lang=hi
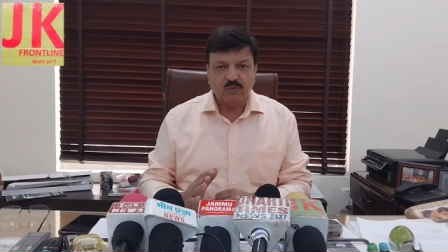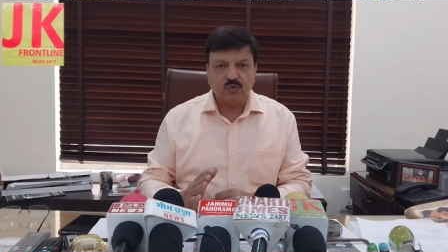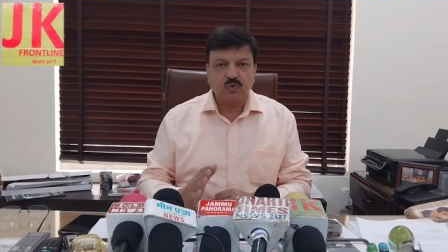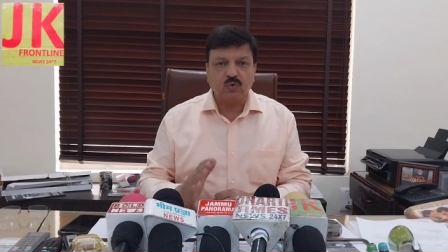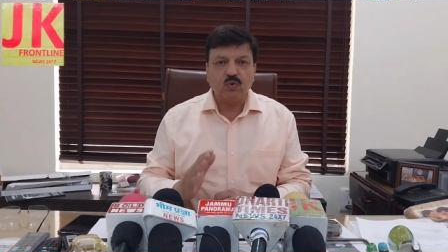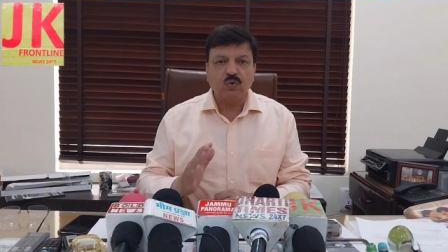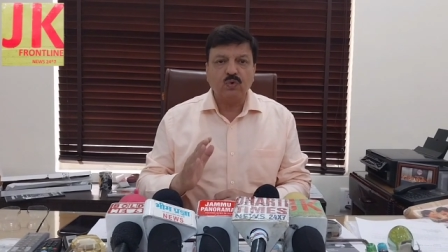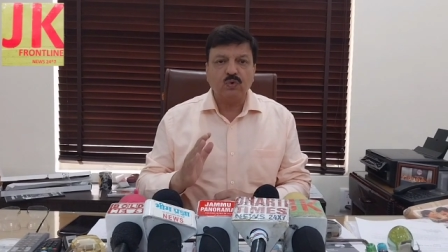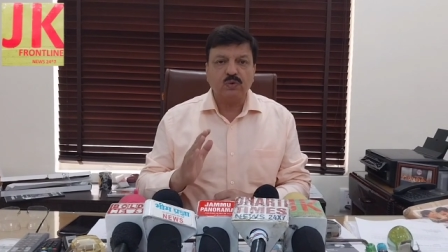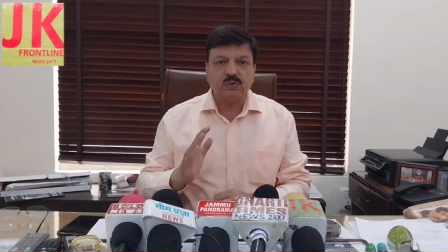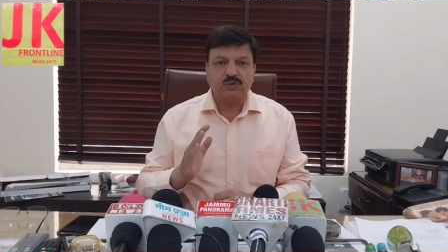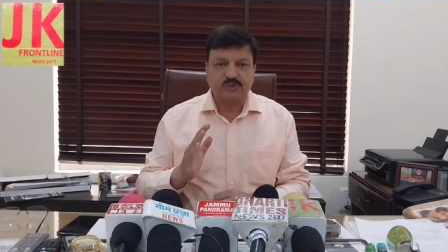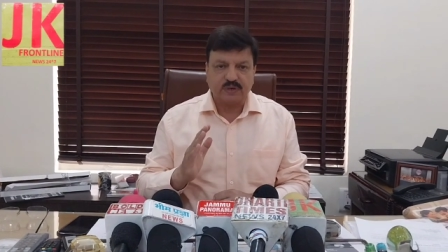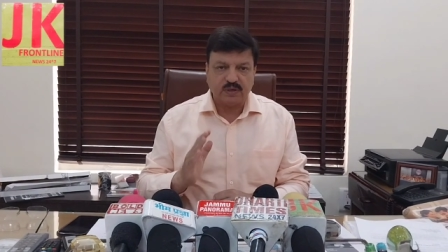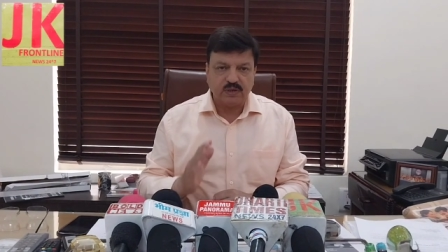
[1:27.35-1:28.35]
जो
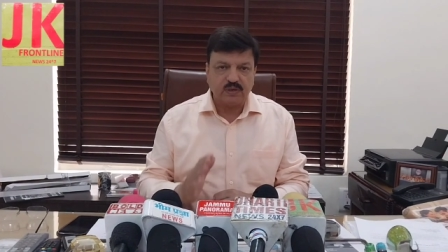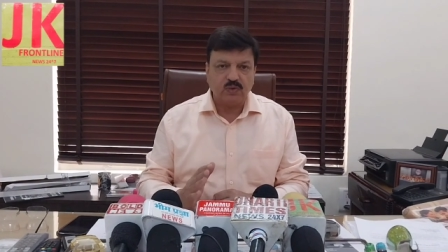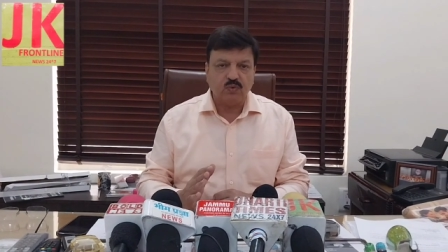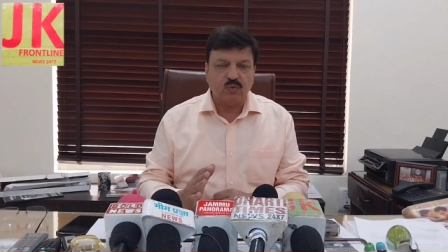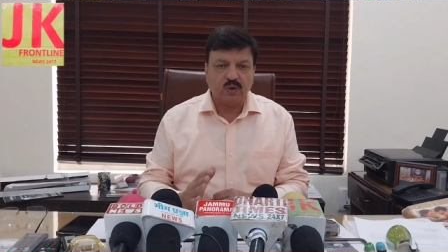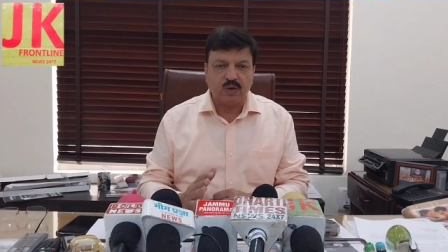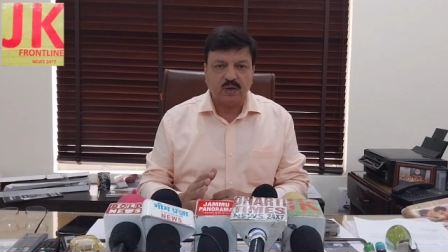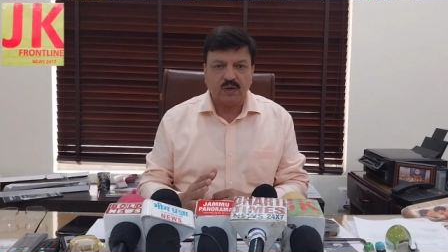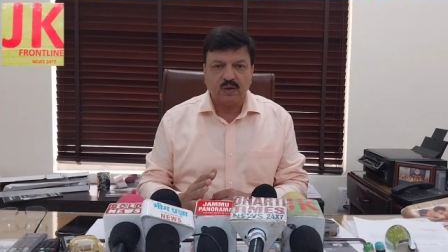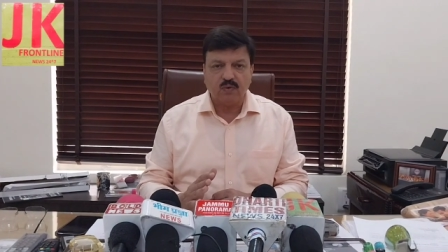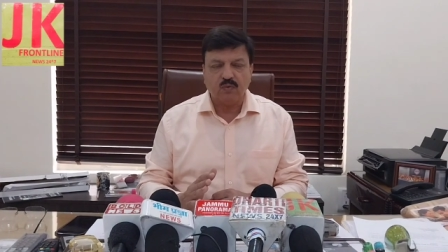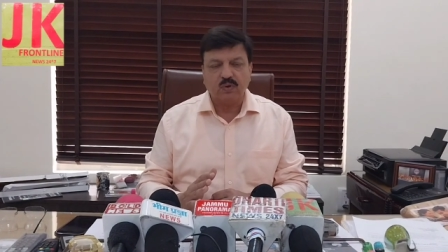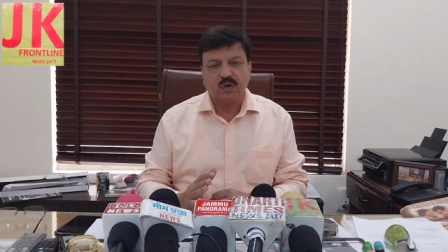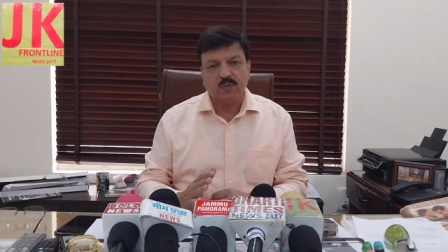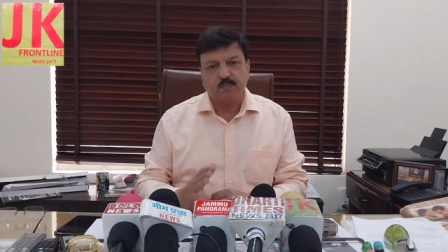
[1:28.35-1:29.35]
शहीद हुए हैं
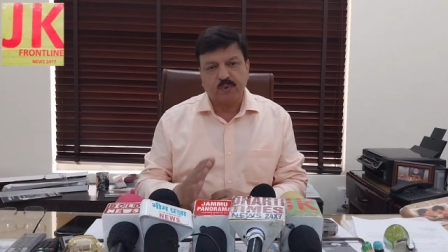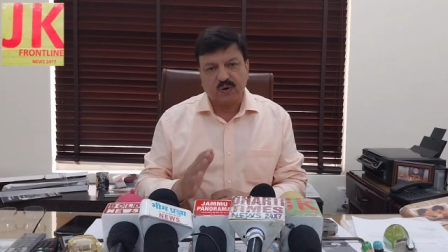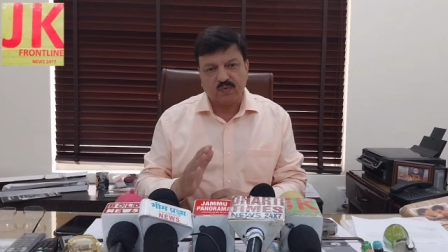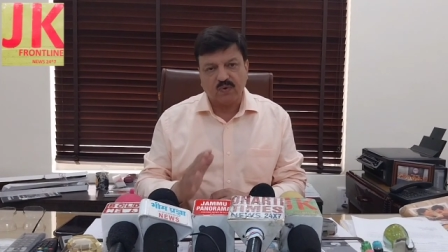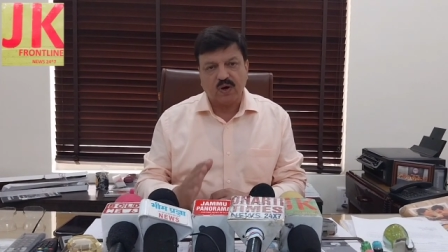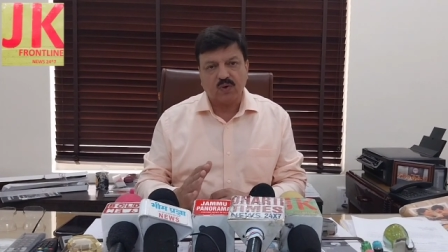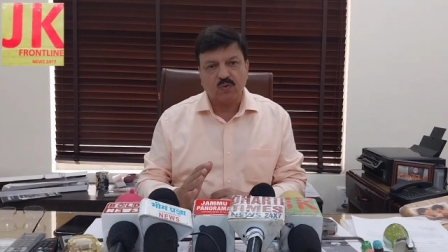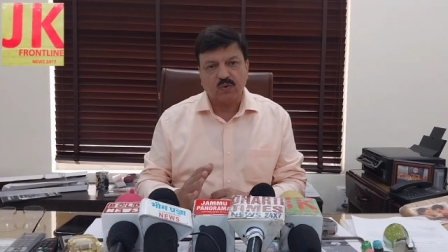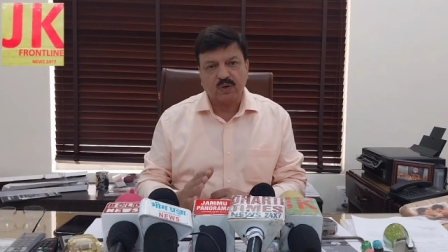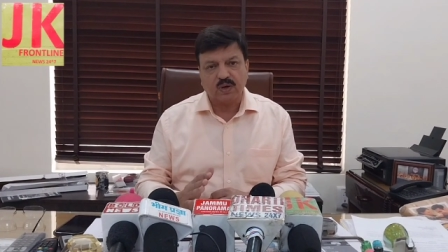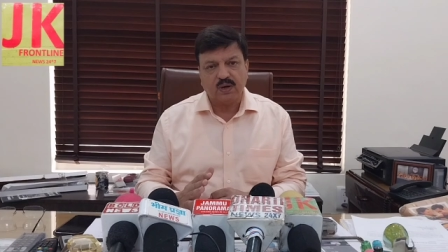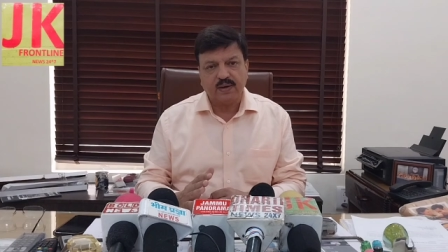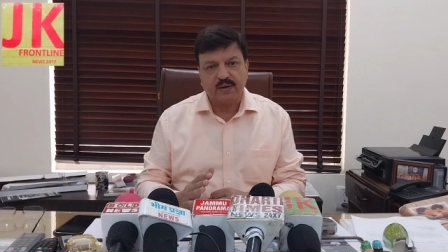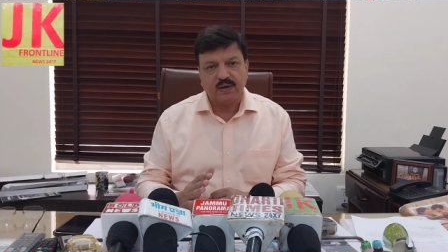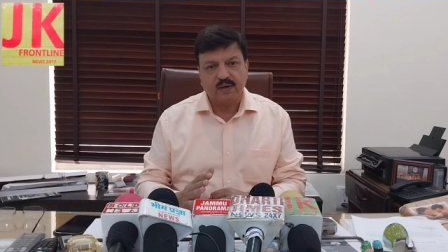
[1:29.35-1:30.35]
उनके परिवारों के
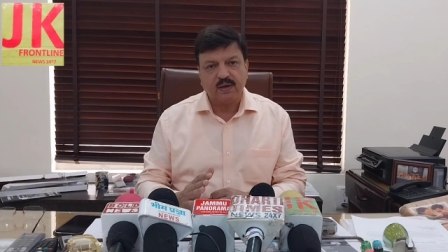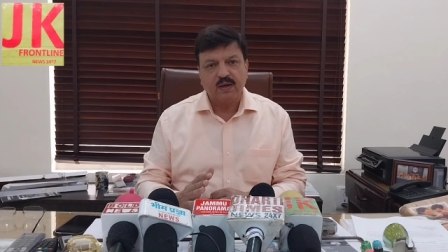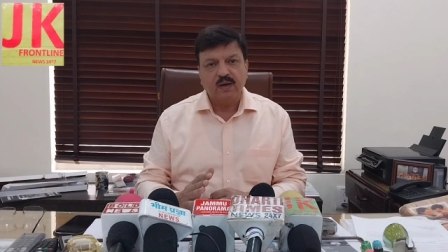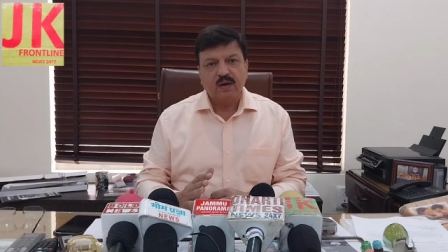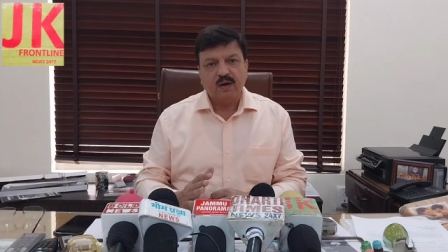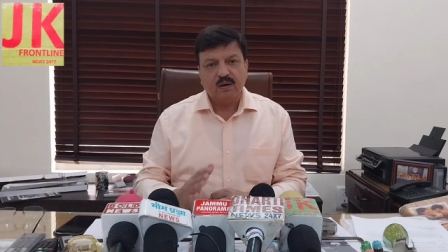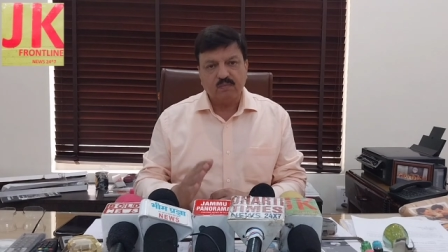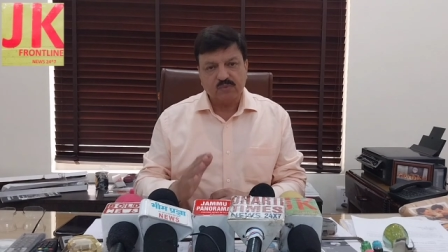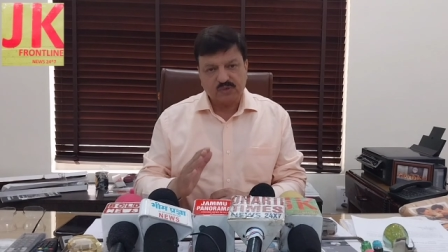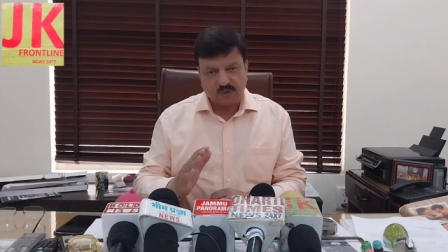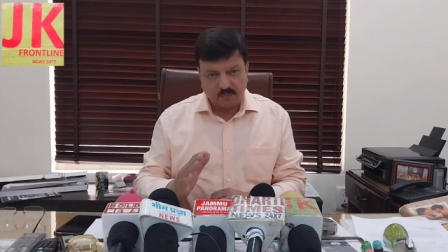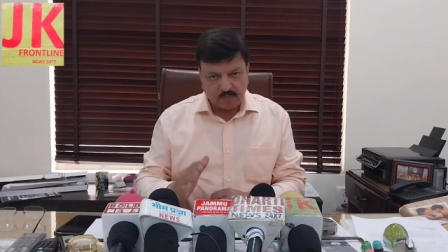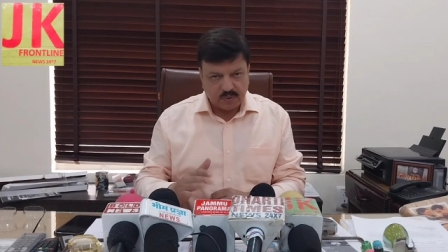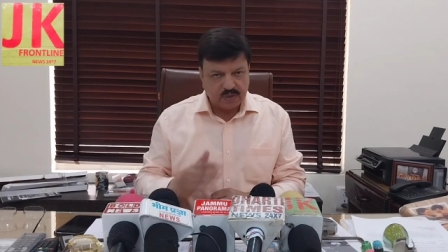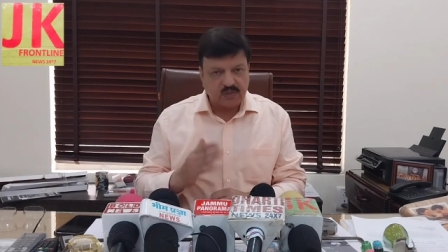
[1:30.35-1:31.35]
लिए हम
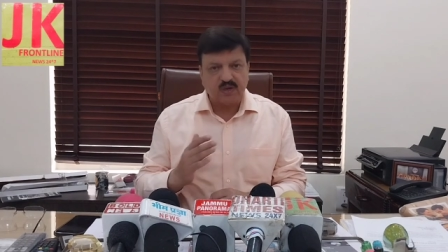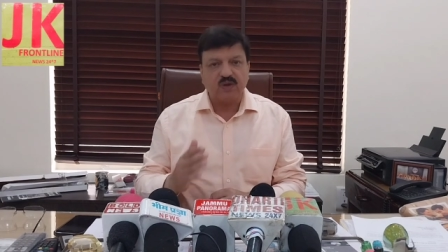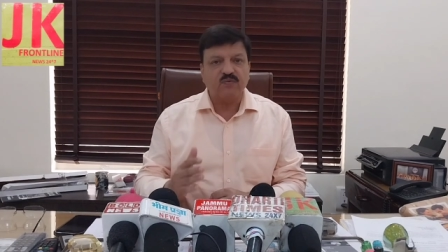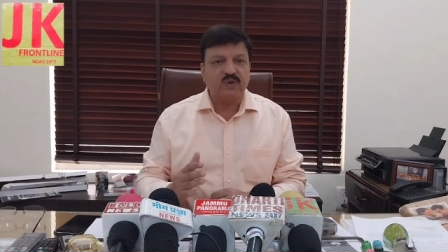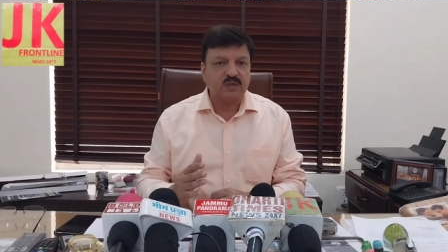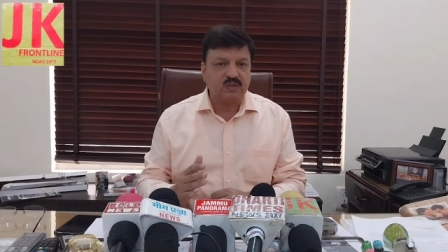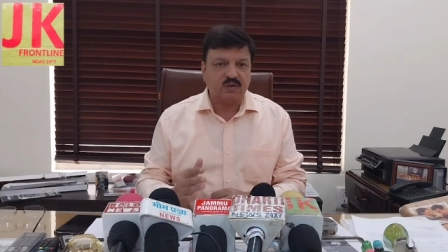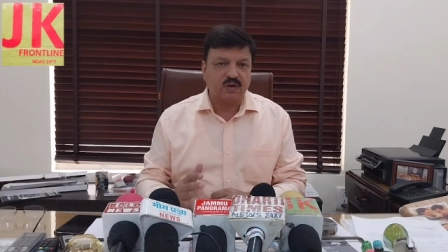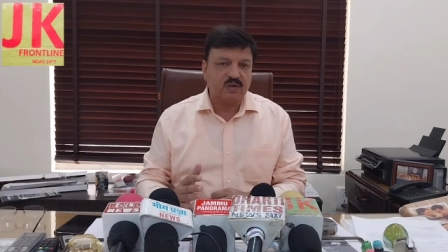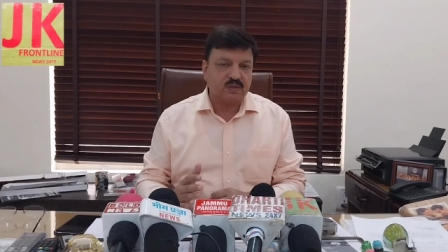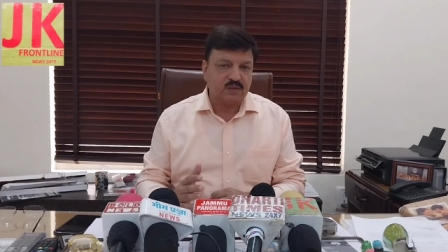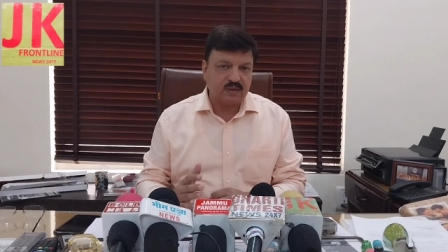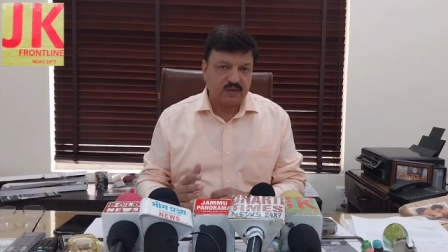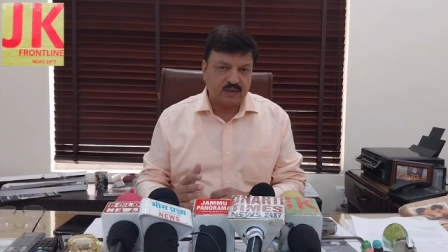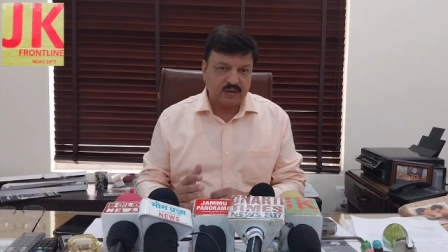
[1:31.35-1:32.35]
संवेदना व्यक्त
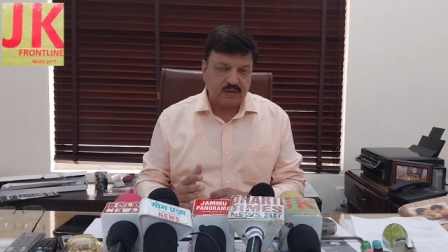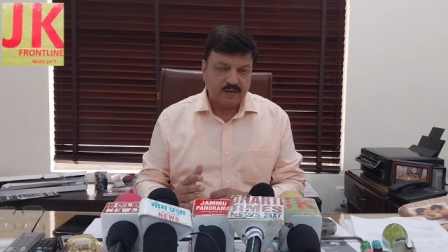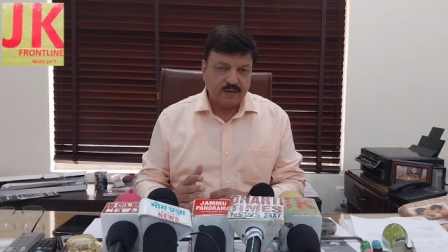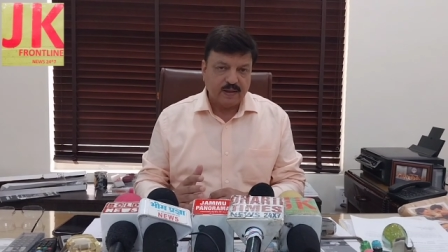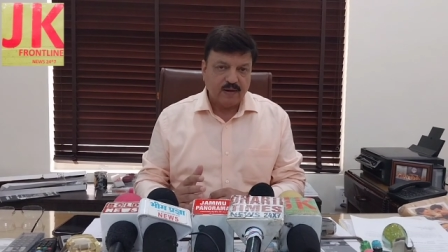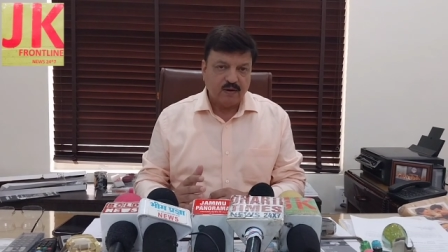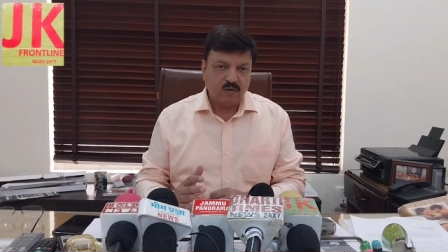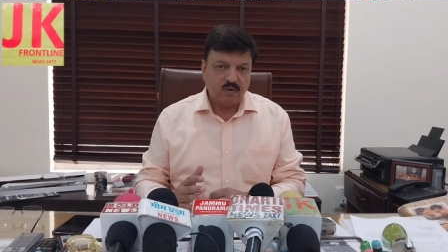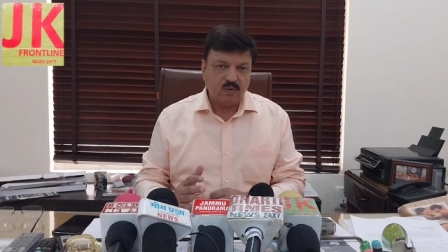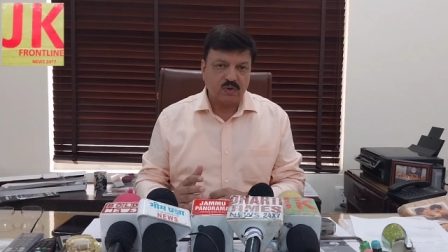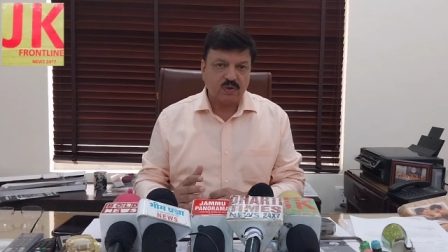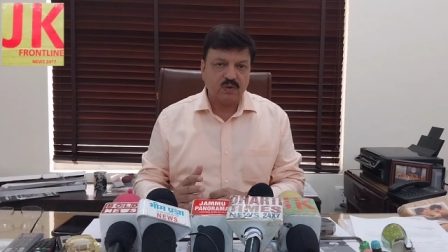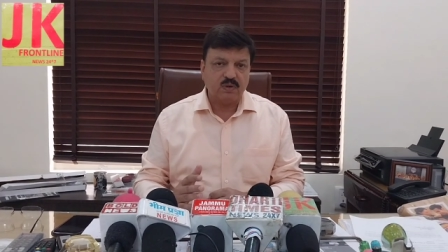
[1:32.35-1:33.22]
करते हैं और